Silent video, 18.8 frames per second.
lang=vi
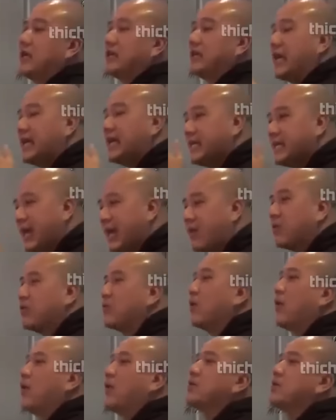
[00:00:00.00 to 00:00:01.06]
gây
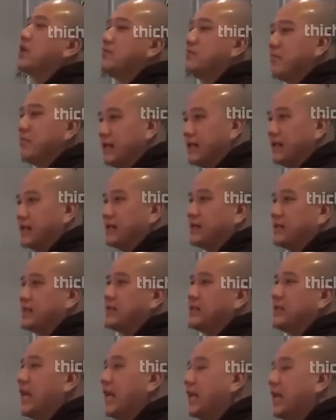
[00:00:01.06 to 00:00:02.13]
đau khổ cho mình
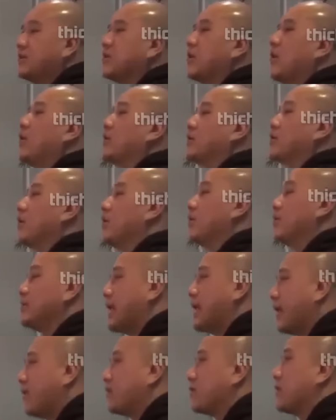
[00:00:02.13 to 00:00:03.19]
để rồi
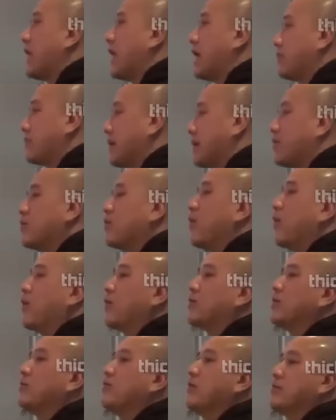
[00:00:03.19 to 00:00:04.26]
cũng làm đau
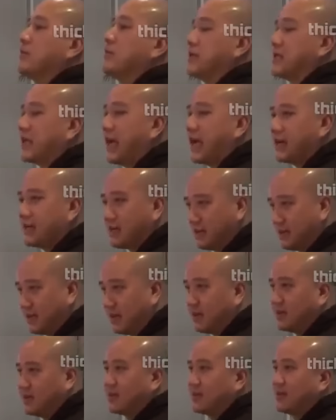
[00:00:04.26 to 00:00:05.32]
khổ cho một người khác
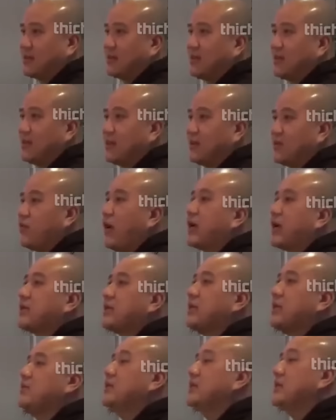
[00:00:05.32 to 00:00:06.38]
nữa.
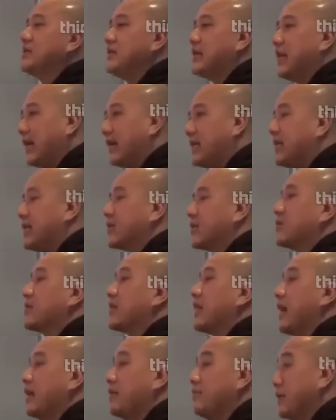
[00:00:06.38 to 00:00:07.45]
Quán chiếu như vậy để
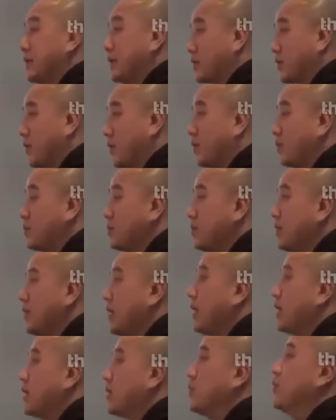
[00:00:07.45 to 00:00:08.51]
có thể mình cũng
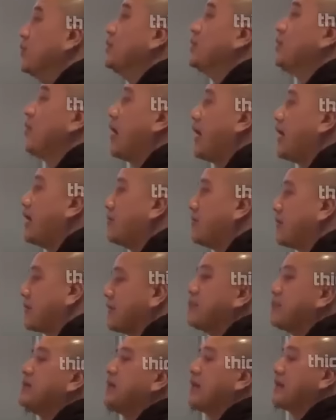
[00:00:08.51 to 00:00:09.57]
nguôi ngoai và
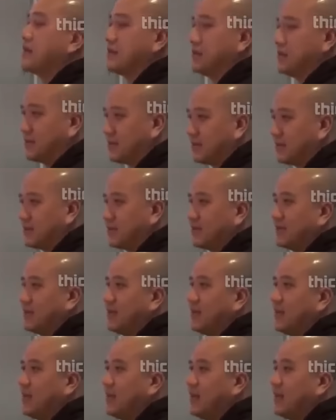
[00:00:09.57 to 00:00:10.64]
chấp nhận được.
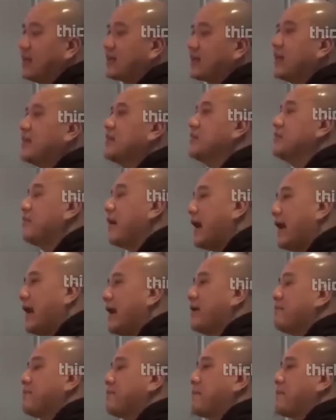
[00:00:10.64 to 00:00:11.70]
Cái thứ
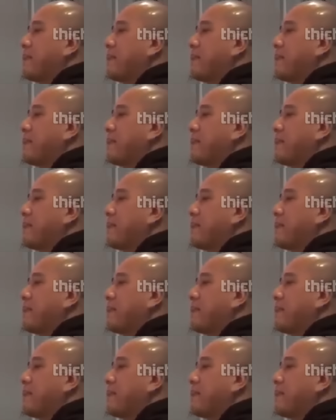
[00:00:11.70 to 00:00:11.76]
ba,